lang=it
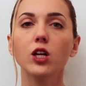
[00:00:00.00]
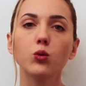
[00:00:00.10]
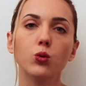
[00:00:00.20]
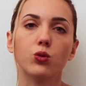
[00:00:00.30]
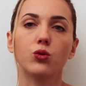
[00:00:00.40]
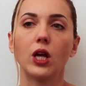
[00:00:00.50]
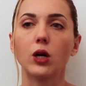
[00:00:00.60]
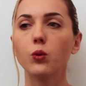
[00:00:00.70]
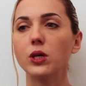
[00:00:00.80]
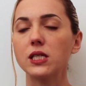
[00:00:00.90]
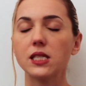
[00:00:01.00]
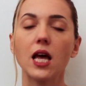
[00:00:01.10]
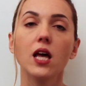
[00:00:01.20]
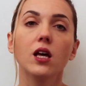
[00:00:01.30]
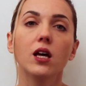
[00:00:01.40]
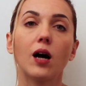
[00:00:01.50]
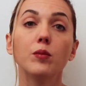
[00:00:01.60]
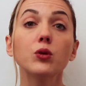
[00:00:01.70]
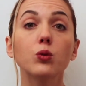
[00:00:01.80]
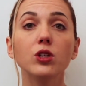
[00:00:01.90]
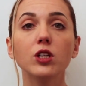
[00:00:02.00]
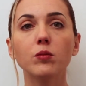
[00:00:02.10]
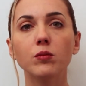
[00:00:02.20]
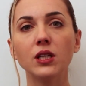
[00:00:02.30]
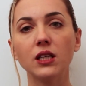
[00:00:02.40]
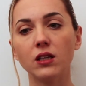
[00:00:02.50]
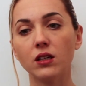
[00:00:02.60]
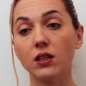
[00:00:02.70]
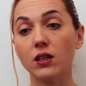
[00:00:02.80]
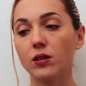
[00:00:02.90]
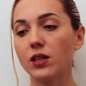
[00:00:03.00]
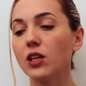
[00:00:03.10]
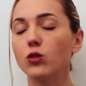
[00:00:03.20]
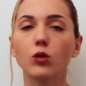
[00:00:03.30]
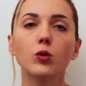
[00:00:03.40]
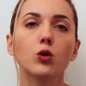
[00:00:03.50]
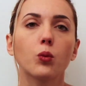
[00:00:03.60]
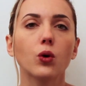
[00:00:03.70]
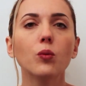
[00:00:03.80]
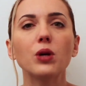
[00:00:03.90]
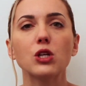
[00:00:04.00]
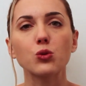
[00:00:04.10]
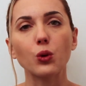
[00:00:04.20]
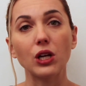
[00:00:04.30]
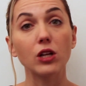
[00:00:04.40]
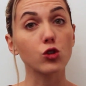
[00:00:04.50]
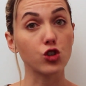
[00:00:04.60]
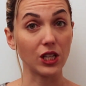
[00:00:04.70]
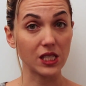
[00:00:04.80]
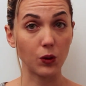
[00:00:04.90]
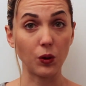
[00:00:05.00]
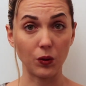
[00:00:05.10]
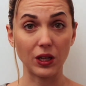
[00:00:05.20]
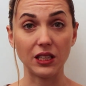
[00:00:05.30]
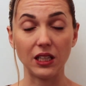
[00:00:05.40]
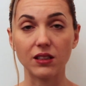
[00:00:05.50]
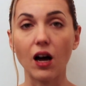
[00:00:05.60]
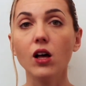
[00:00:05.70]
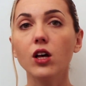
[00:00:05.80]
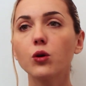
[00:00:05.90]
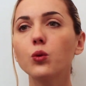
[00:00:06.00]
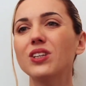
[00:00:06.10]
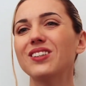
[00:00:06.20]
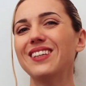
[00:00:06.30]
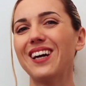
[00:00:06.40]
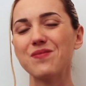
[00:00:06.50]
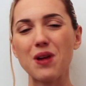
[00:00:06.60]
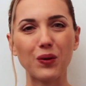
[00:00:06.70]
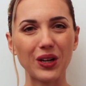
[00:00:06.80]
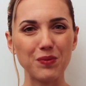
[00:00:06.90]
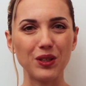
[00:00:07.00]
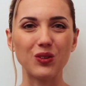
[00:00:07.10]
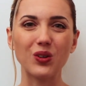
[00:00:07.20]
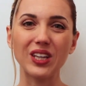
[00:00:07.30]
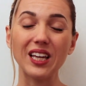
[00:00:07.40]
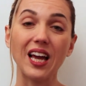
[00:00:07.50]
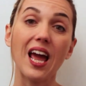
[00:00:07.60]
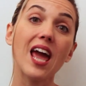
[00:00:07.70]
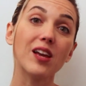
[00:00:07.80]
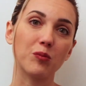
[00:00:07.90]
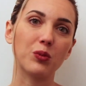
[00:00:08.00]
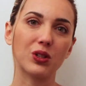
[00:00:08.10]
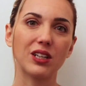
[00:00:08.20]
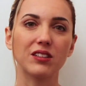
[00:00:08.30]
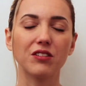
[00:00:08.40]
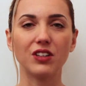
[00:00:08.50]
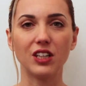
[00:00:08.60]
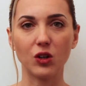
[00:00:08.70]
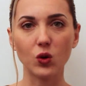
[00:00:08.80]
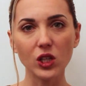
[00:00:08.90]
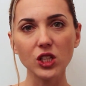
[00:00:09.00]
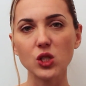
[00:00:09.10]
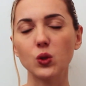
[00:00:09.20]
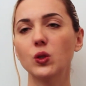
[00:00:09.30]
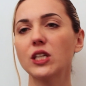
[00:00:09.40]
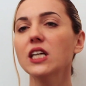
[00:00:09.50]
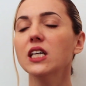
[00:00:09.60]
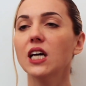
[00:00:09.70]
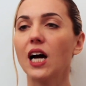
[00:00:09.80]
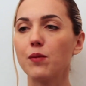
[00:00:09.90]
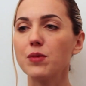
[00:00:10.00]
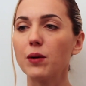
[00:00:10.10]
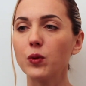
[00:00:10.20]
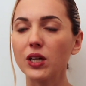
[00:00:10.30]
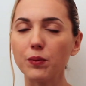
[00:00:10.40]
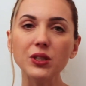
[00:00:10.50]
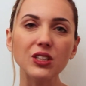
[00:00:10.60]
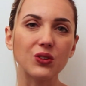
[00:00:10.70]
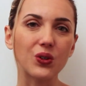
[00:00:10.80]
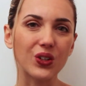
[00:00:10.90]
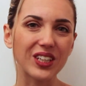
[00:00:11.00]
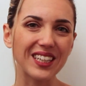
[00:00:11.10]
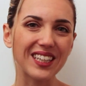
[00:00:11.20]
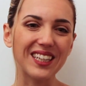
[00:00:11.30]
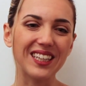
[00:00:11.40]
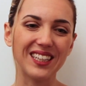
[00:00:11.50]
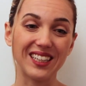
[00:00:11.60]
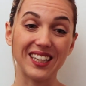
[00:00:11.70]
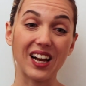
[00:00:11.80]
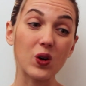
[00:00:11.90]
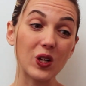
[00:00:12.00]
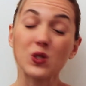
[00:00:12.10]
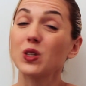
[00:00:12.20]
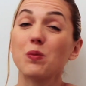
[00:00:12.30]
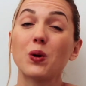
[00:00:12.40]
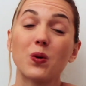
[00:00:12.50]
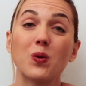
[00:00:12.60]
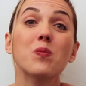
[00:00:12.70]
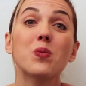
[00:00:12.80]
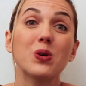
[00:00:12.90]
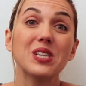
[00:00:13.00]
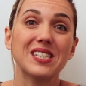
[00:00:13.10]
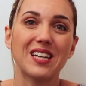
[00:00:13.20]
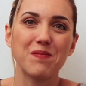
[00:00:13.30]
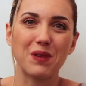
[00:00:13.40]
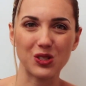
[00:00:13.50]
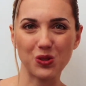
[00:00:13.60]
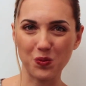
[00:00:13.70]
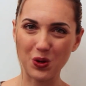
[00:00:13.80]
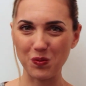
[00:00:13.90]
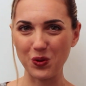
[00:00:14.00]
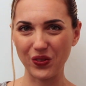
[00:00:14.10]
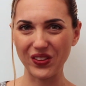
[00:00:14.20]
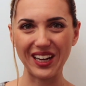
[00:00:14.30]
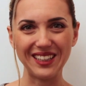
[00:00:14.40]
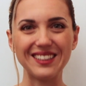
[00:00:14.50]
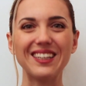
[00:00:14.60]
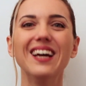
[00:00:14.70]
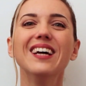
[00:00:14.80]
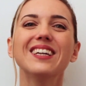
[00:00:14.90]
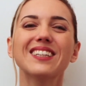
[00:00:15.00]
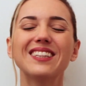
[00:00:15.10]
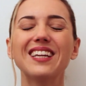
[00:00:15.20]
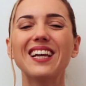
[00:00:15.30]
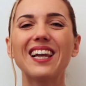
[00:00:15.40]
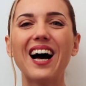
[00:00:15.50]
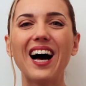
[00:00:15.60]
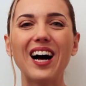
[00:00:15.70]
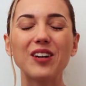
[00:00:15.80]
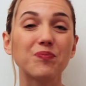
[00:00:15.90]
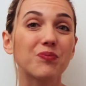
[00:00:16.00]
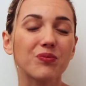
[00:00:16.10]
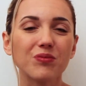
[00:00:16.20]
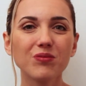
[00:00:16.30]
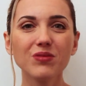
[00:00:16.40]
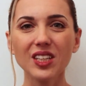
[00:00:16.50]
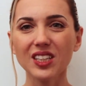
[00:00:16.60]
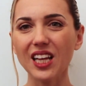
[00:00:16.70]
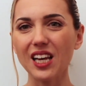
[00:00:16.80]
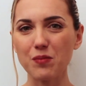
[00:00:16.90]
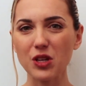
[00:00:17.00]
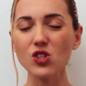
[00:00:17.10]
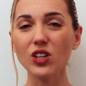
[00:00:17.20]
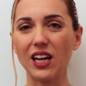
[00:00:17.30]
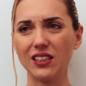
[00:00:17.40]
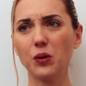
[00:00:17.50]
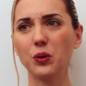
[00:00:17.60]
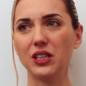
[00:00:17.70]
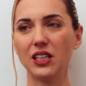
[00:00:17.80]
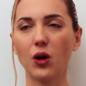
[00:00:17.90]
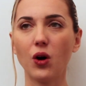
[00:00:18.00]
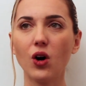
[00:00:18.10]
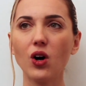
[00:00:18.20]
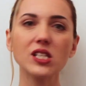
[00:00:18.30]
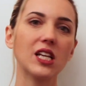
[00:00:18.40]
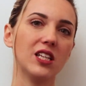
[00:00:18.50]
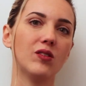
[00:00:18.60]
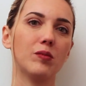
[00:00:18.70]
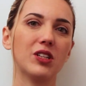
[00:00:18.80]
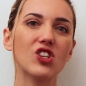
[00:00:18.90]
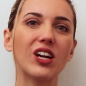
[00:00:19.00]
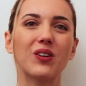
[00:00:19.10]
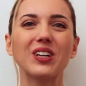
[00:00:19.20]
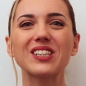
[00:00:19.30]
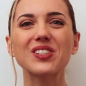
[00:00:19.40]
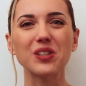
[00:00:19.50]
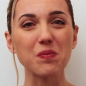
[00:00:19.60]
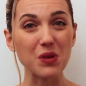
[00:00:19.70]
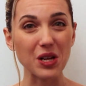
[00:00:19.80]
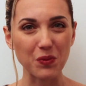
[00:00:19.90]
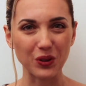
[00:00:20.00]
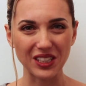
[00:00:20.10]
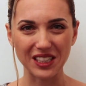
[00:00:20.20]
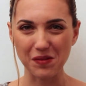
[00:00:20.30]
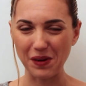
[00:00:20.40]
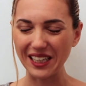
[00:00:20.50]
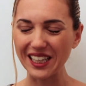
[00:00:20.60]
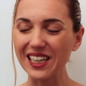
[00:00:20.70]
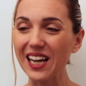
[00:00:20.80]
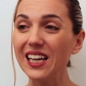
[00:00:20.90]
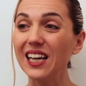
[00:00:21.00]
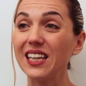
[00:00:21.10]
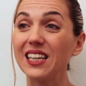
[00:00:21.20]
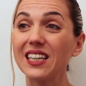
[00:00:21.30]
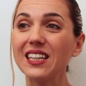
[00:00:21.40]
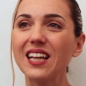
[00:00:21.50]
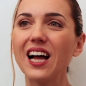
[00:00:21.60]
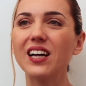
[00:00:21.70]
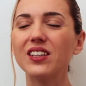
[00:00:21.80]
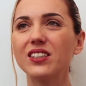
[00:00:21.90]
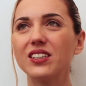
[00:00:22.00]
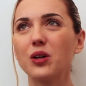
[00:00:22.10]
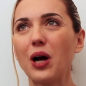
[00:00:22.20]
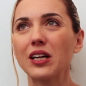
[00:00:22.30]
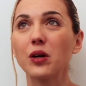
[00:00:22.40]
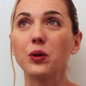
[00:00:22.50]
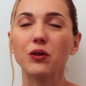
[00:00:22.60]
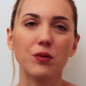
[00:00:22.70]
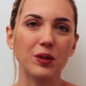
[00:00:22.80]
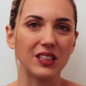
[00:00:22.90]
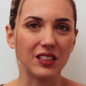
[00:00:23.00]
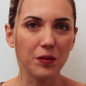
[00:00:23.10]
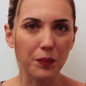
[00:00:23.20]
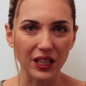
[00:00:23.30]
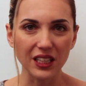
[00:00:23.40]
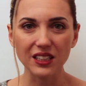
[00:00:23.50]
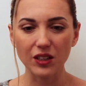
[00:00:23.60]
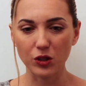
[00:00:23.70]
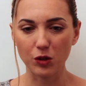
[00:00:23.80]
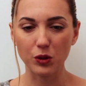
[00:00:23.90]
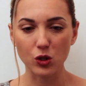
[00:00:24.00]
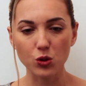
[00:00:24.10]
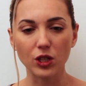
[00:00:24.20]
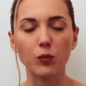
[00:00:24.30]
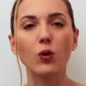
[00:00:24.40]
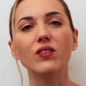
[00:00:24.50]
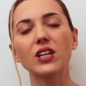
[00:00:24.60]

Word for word: e tutte queste abitudini mi eh, rendono molto molto più complesso il riuscire a seguire una dieta. Quindi abbiamo capito che è importante fare colazione, abbiamo capito che eh, la colazione però non può essere il pasto più abbondante della, della mia giornata, quindi cosa devo mangiare a colazione per poter dimagrire. In realtà eh, anche qui ovviamente dipende, ogni persona può